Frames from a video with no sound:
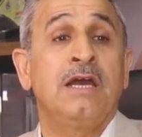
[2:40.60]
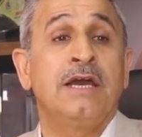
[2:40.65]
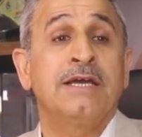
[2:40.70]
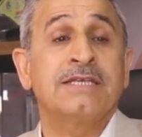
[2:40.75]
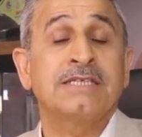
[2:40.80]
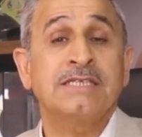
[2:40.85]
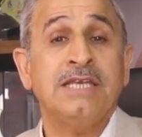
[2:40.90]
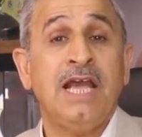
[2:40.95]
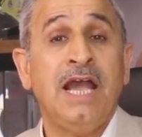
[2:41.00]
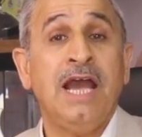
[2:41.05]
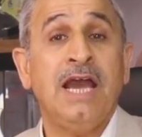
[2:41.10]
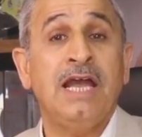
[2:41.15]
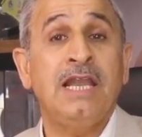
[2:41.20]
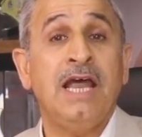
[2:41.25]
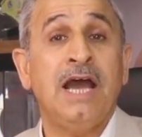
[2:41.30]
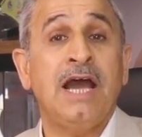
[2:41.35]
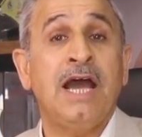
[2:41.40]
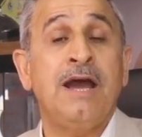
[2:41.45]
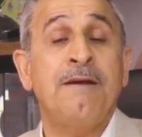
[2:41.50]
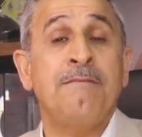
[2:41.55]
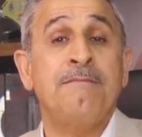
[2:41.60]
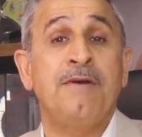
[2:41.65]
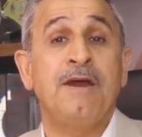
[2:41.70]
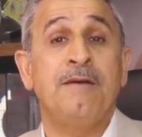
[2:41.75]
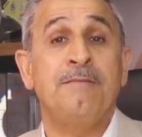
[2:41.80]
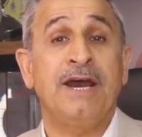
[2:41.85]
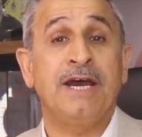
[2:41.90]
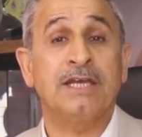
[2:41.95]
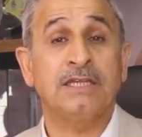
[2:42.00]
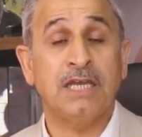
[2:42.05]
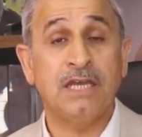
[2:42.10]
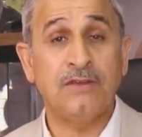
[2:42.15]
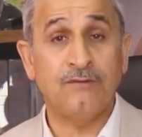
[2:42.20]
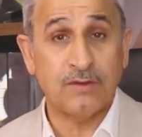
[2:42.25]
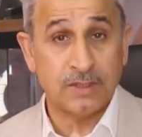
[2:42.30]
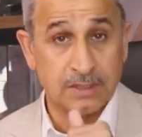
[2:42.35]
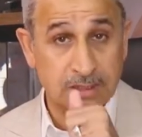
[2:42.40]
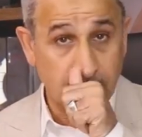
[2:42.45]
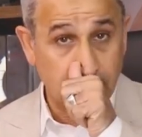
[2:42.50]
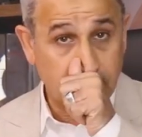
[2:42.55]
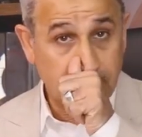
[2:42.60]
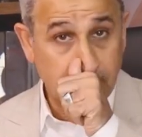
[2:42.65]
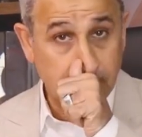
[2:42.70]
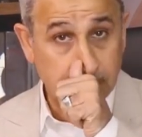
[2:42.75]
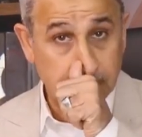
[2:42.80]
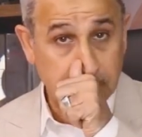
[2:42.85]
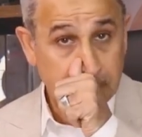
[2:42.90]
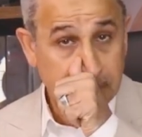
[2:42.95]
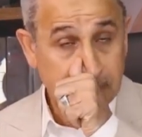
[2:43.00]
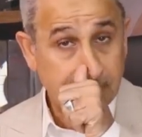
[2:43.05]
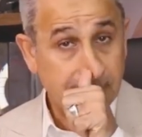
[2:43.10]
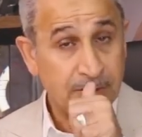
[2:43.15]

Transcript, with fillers: الصحة العامة مع طيف التوحد